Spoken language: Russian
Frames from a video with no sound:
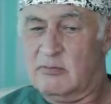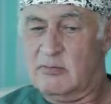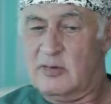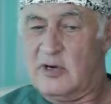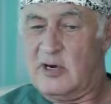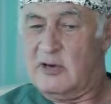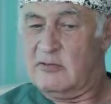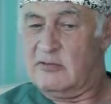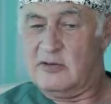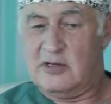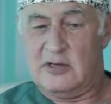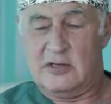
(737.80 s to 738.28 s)

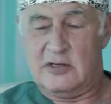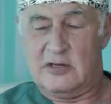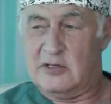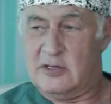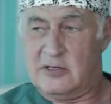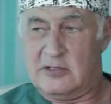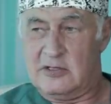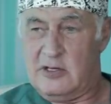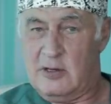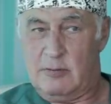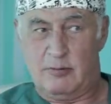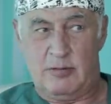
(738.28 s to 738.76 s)
правда,
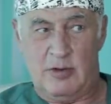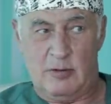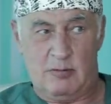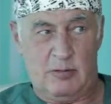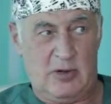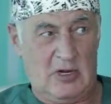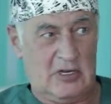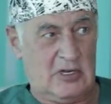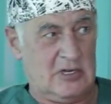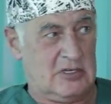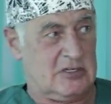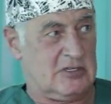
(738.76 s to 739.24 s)
иногда по
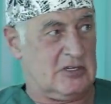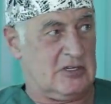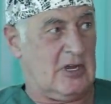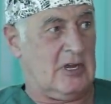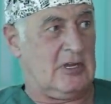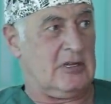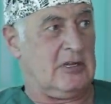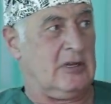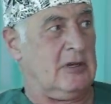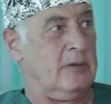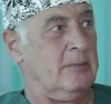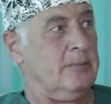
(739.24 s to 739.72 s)

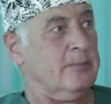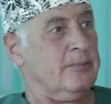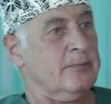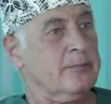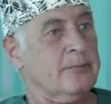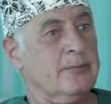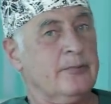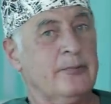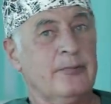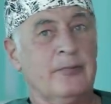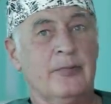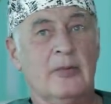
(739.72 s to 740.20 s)
показаниям
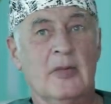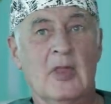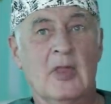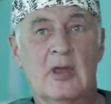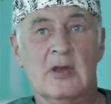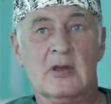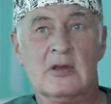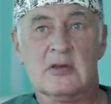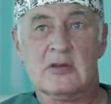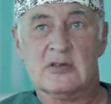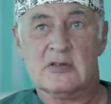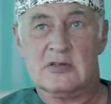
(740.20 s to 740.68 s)

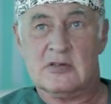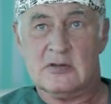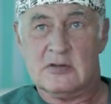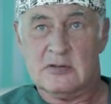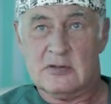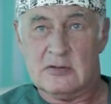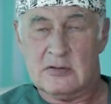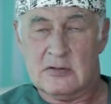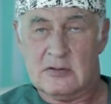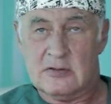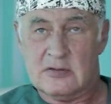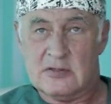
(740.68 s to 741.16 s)

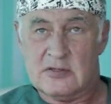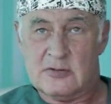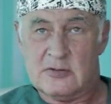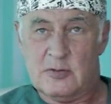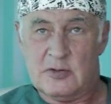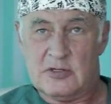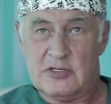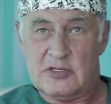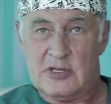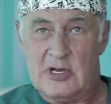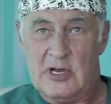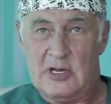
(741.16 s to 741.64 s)

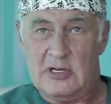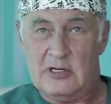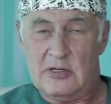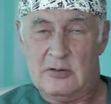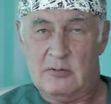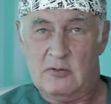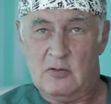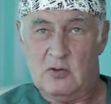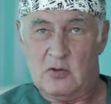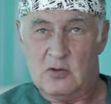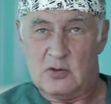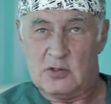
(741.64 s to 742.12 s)

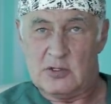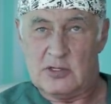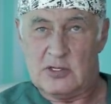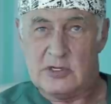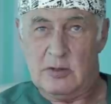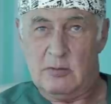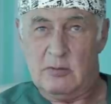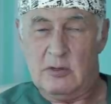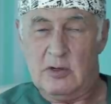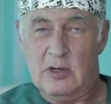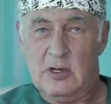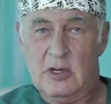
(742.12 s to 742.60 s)
специальным узким.